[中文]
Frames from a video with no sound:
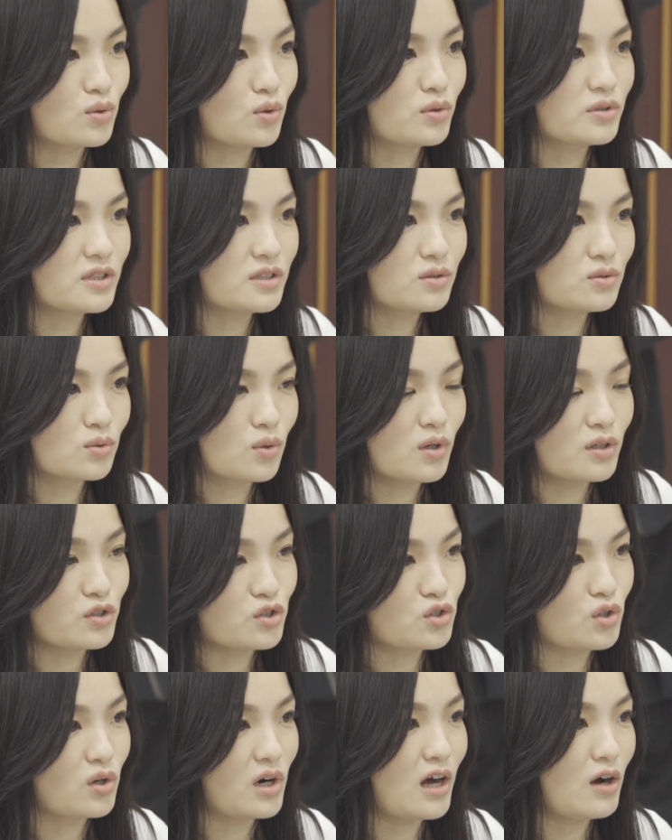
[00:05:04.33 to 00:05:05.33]
我已经坐很
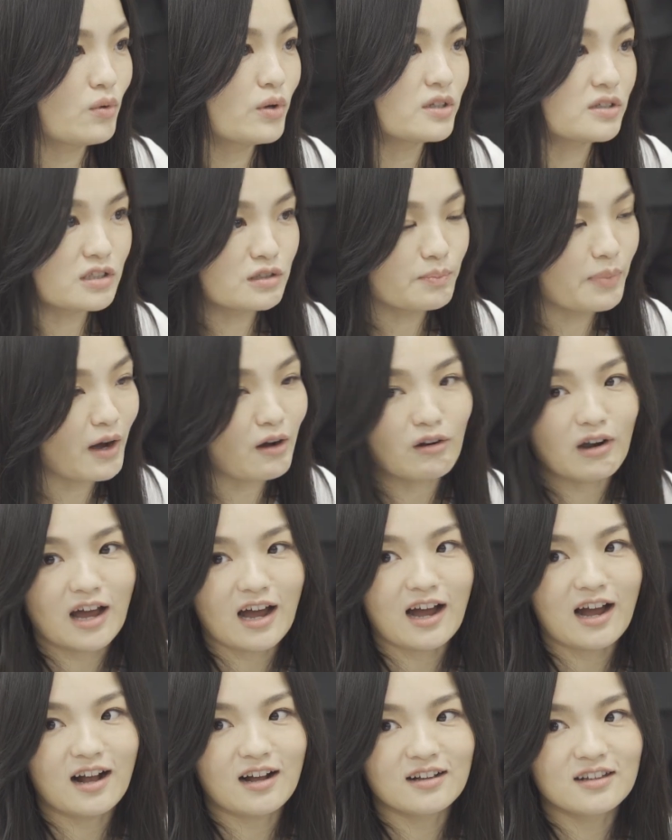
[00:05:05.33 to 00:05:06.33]
久啦，我也吃饱
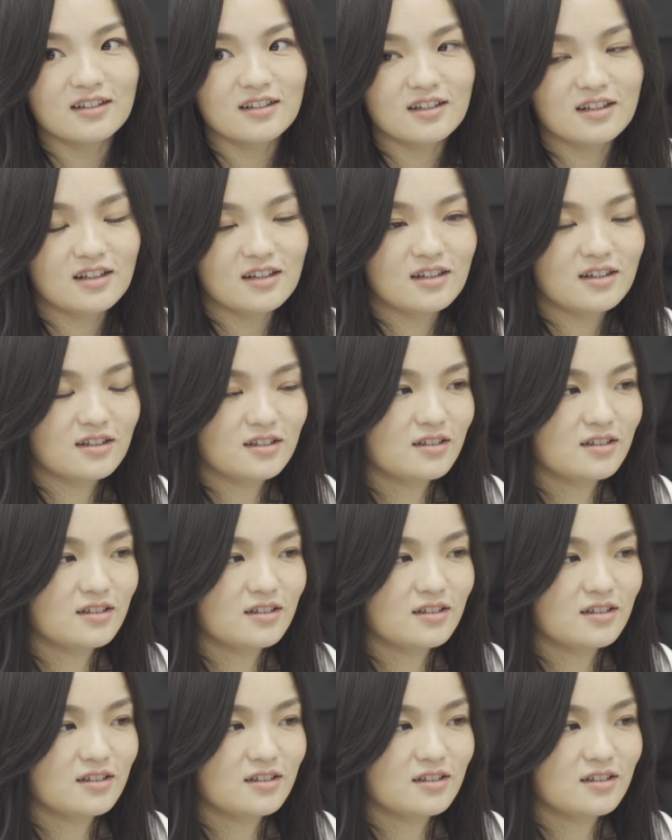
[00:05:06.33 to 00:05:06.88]
啦。哦。